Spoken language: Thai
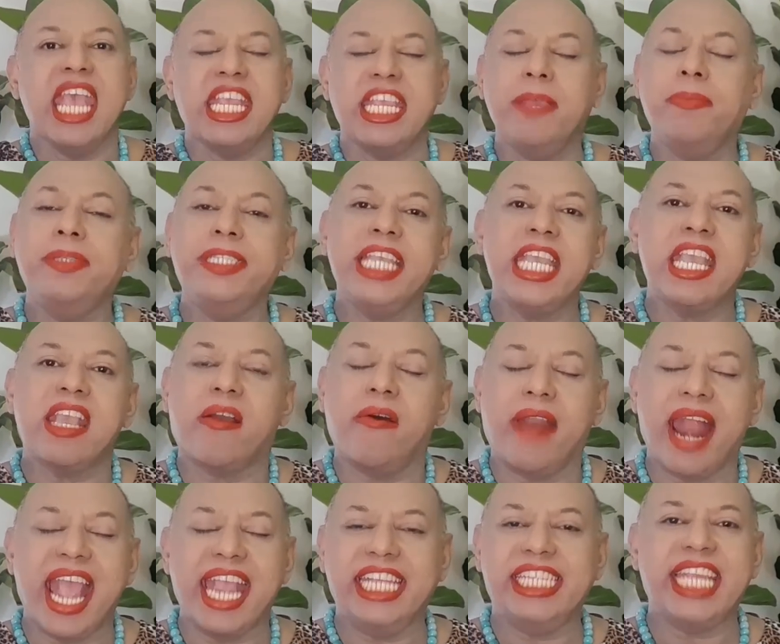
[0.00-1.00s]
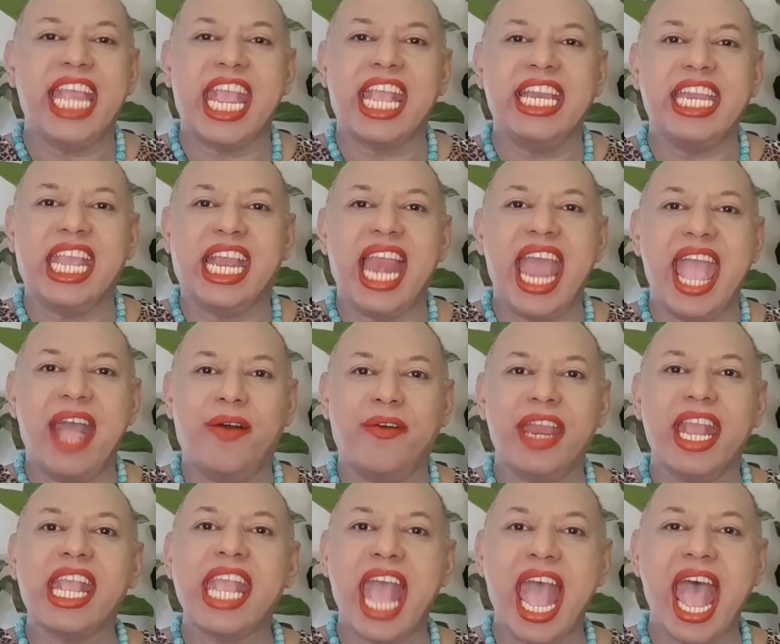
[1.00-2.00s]
ยิปซีใครใจกันอีกแล้ว
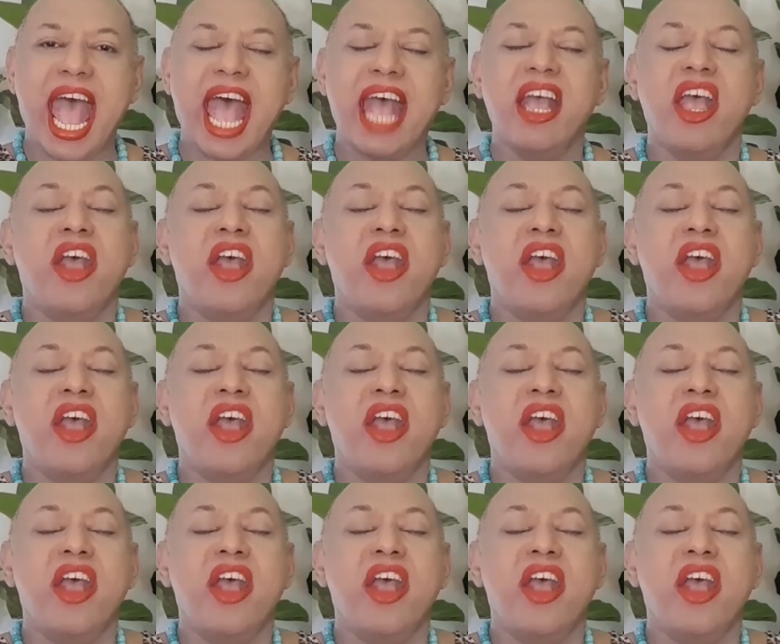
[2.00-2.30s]
นะคะ